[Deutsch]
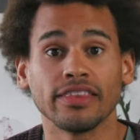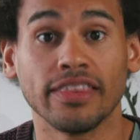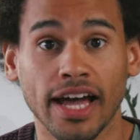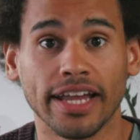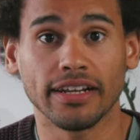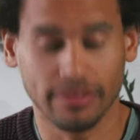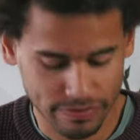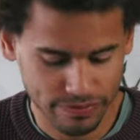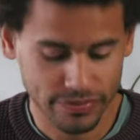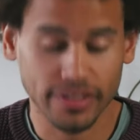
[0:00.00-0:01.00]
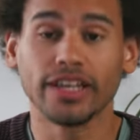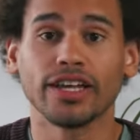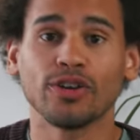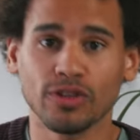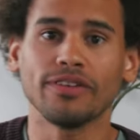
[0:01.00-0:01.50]
Nein.
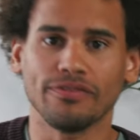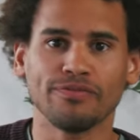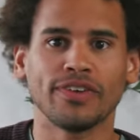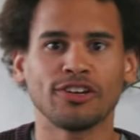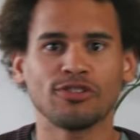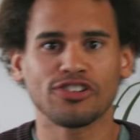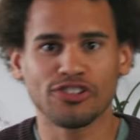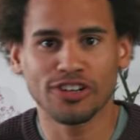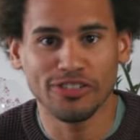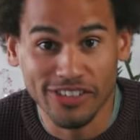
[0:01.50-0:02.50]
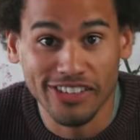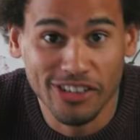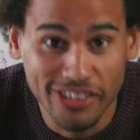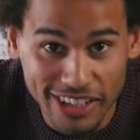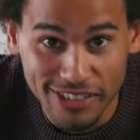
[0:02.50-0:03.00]
Gut, war eine gute Stunde. Wir sehen
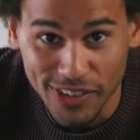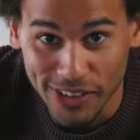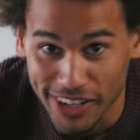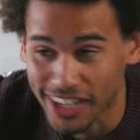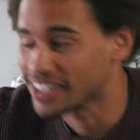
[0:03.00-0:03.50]
uns nächste Woche wieder.